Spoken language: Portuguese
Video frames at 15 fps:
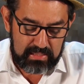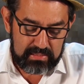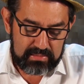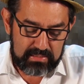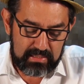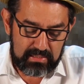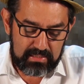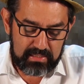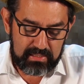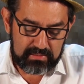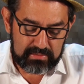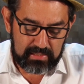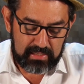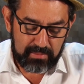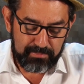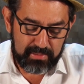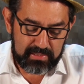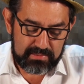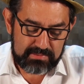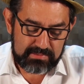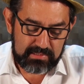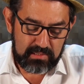e ele reinará
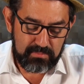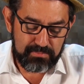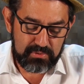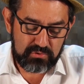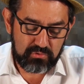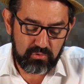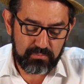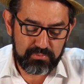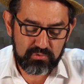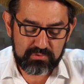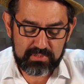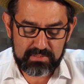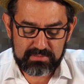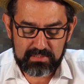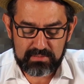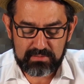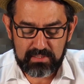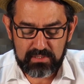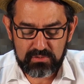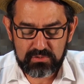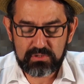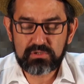para sempre sobre os
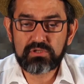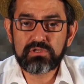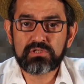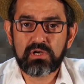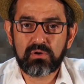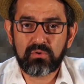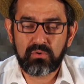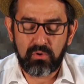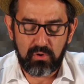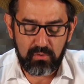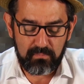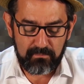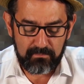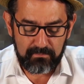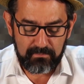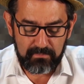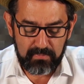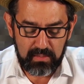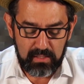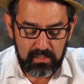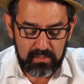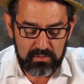descendentes de Jacó,
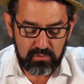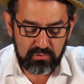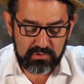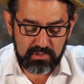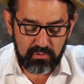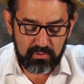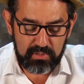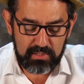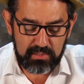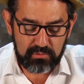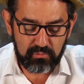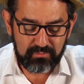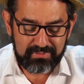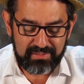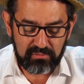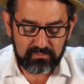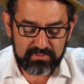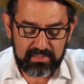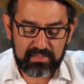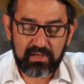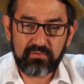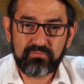e o seu reino não
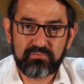terá